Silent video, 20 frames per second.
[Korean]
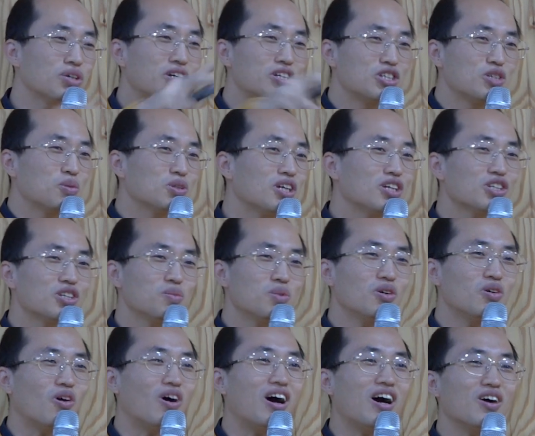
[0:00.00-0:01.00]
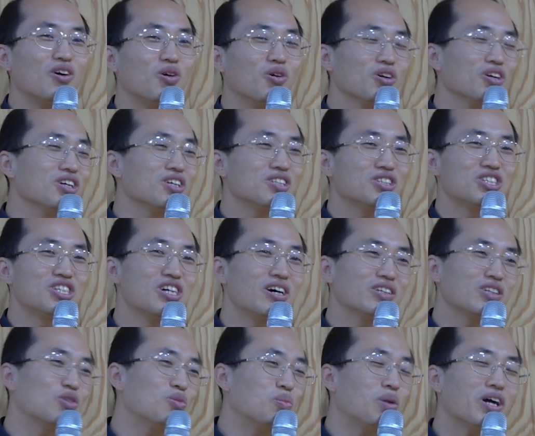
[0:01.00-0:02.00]
북한 집어삼키면 와 거기에 있는
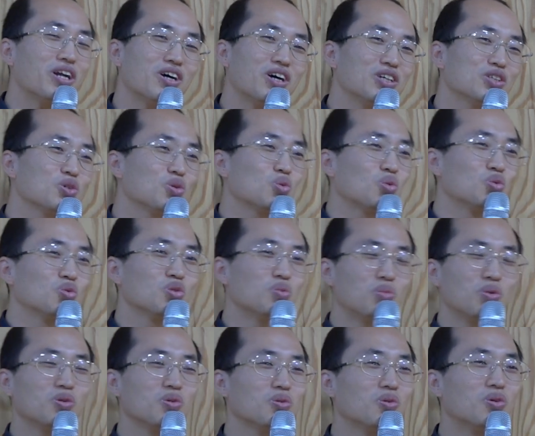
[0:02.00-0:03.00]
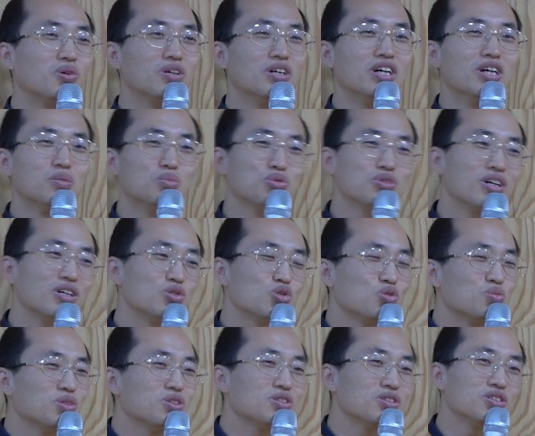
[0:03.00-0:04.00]
지하자원 팔아가지고 돈 좀 벌고
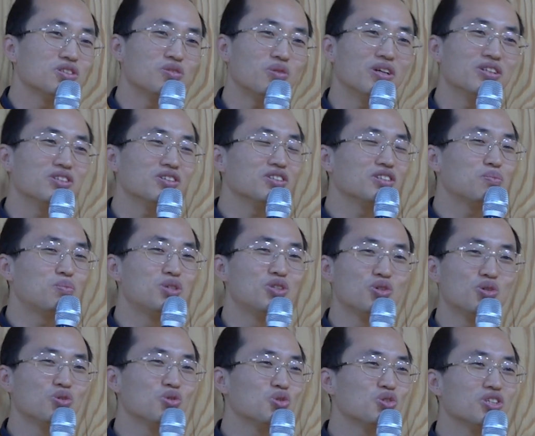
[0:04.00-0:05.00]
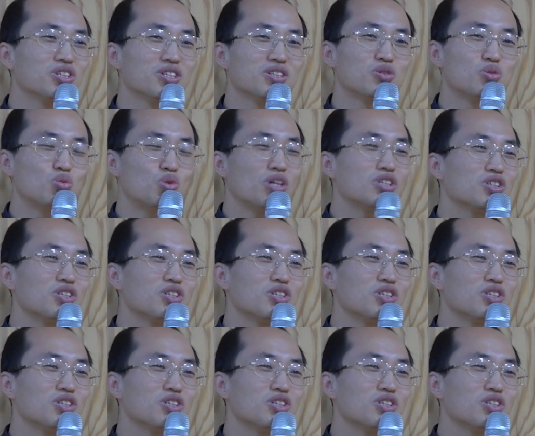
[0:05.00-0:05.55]
북한 주민들은 완전히 비정규직